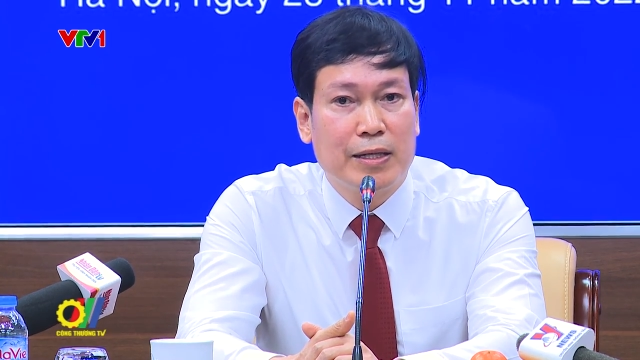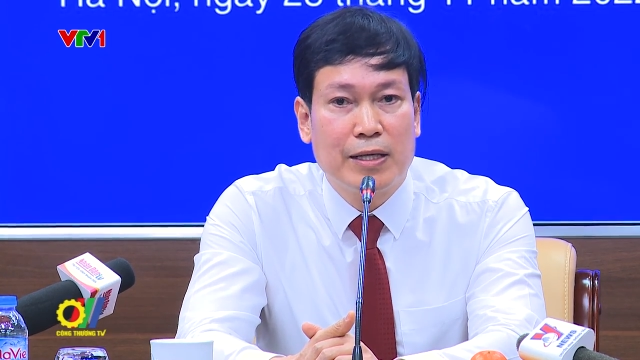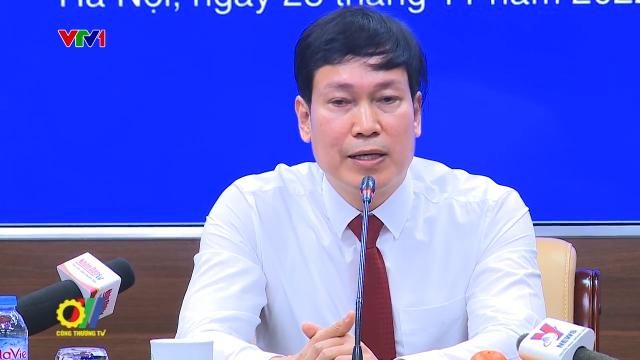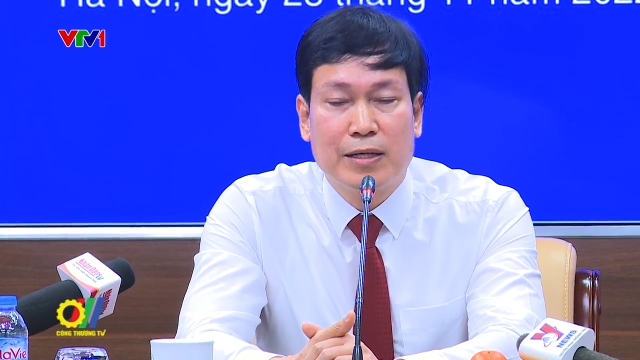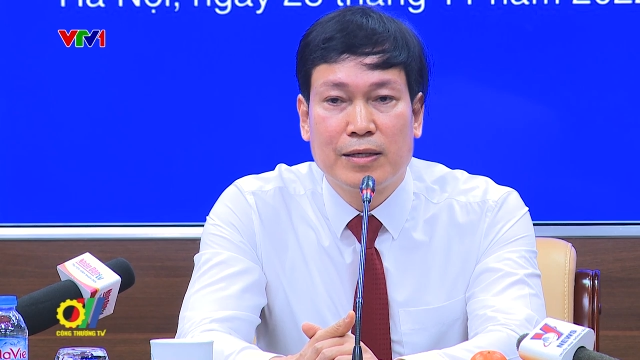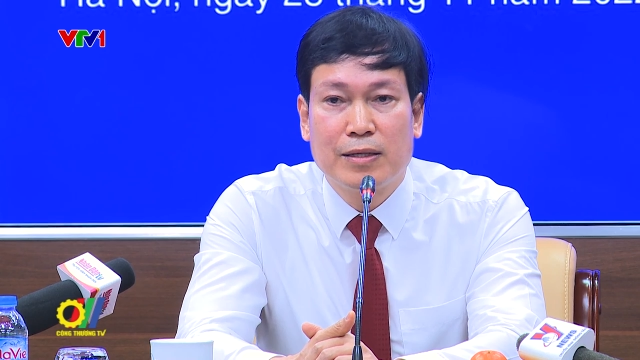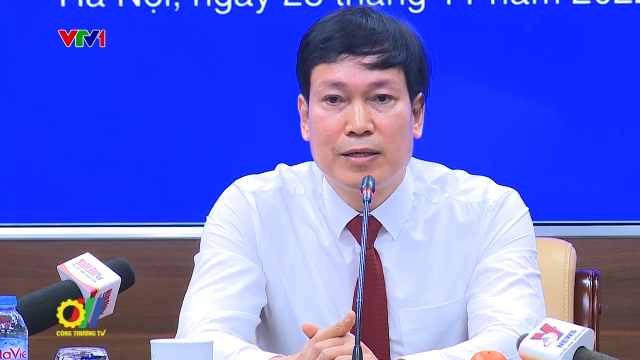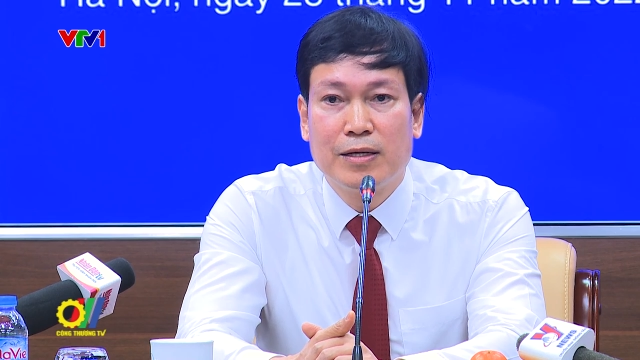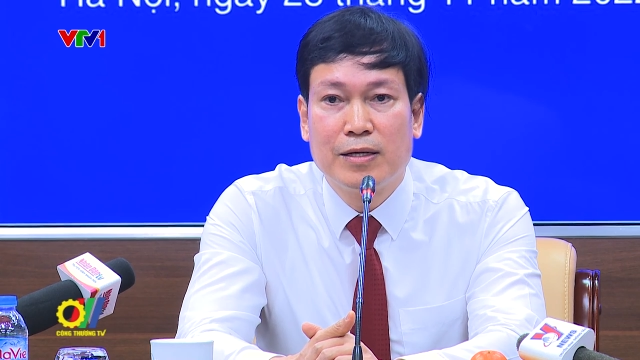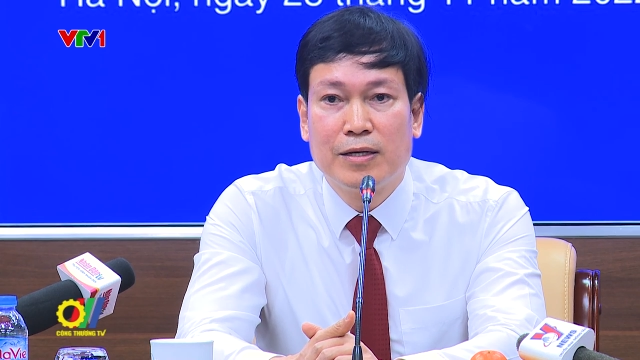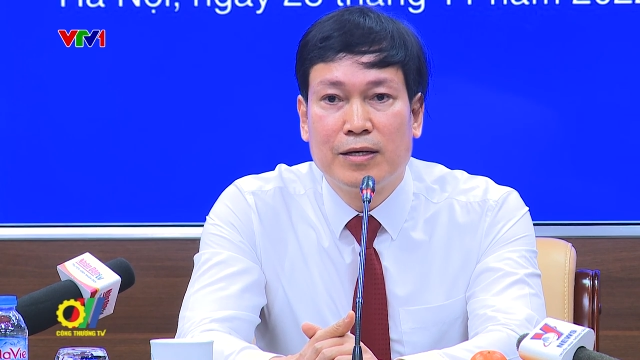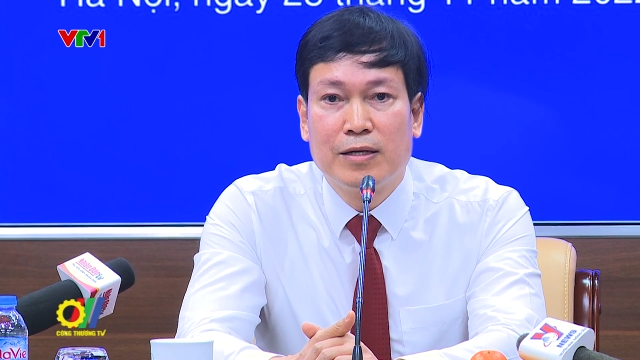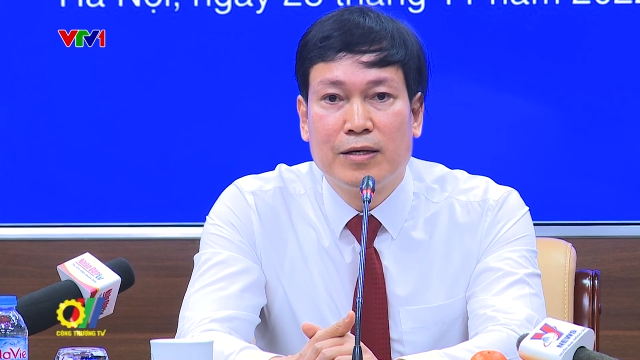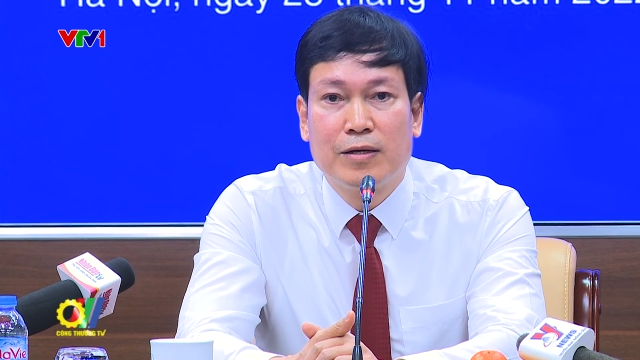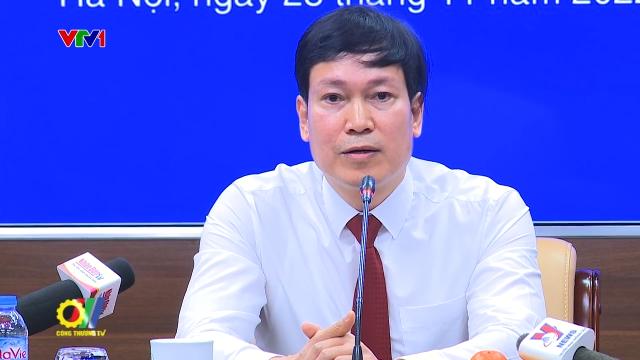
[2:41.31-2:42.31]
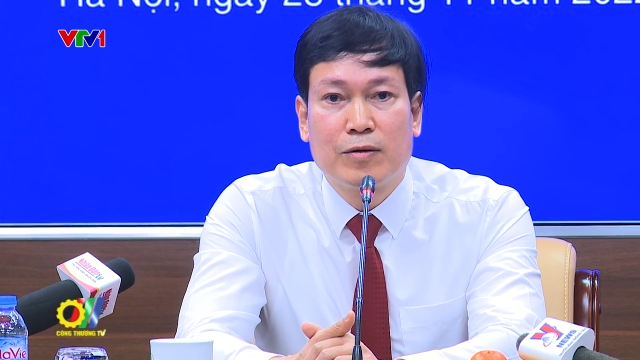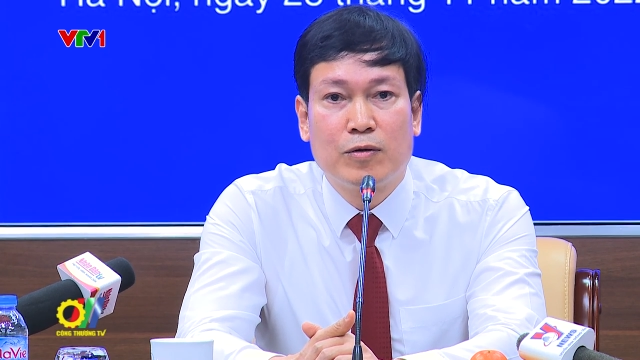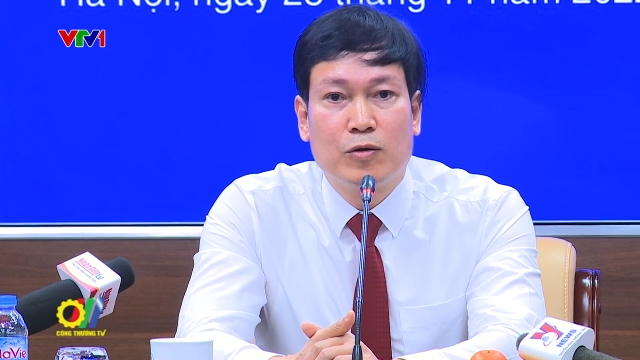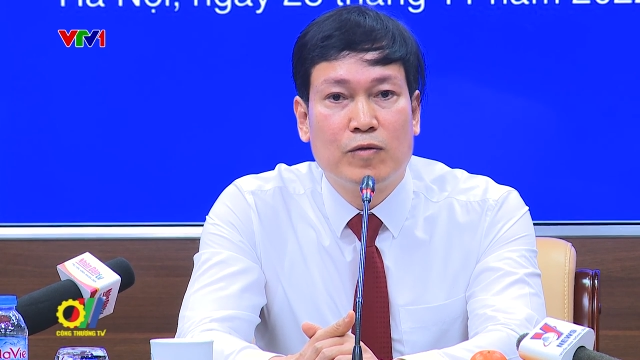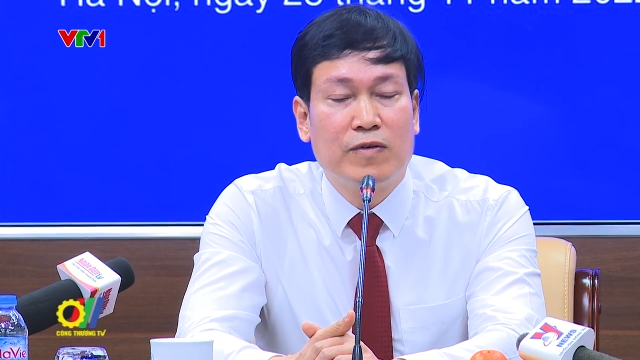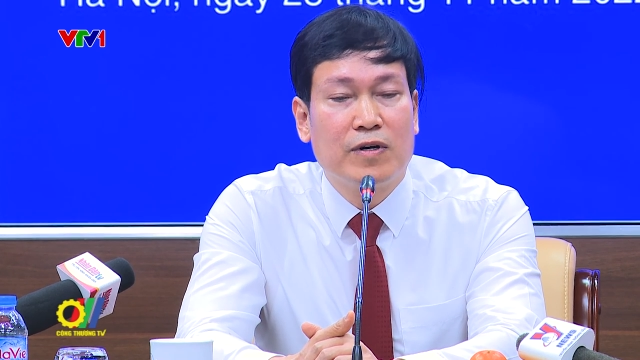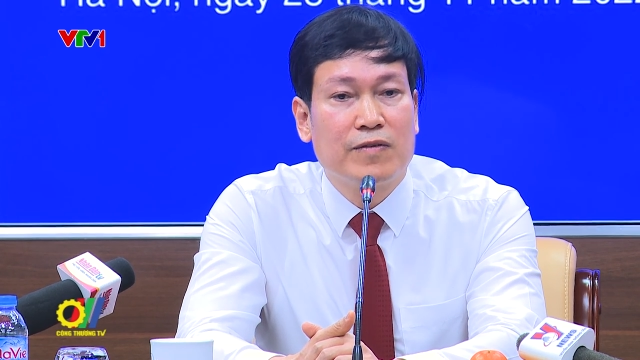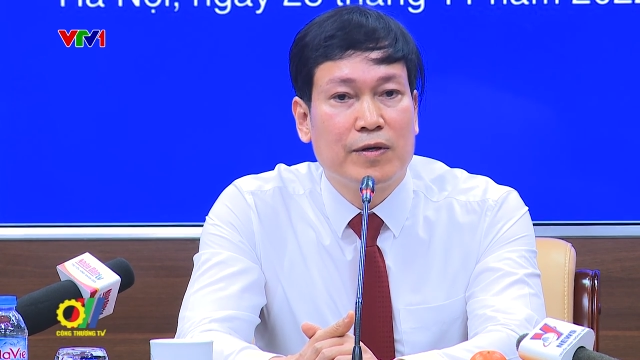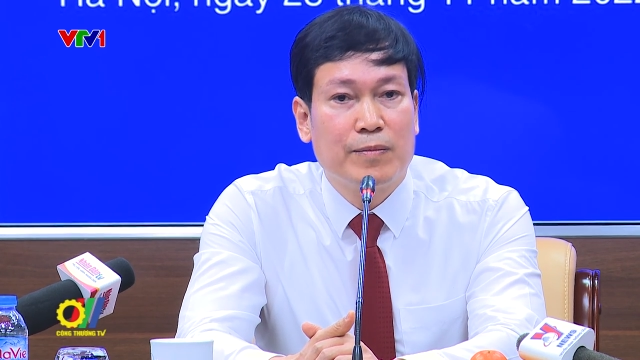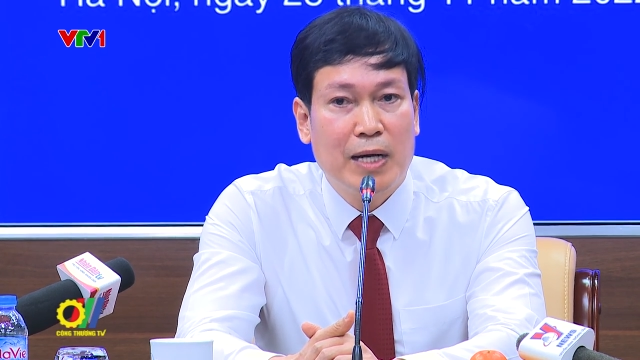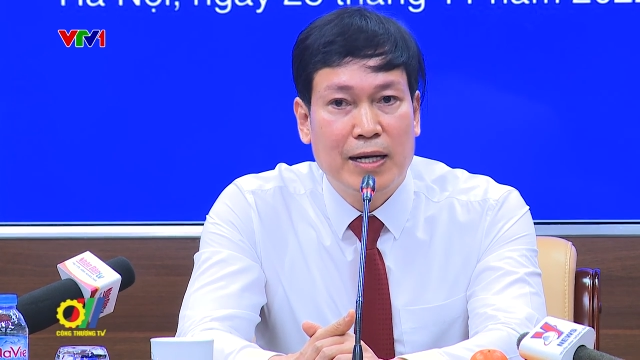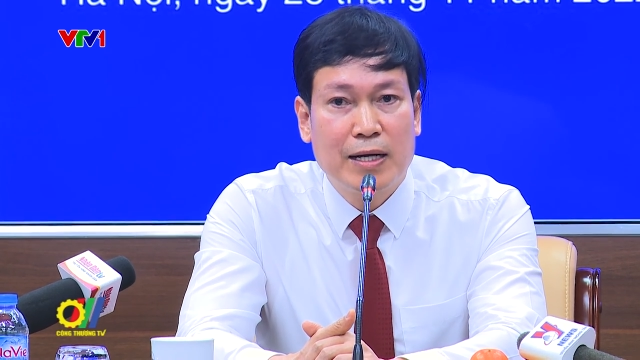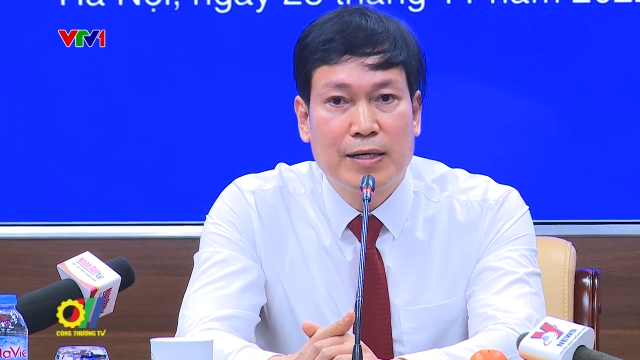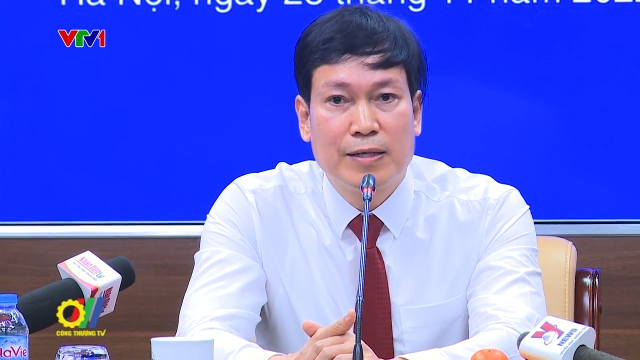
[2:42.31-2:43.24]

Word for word: tỉnh, khu vực phía Bắc.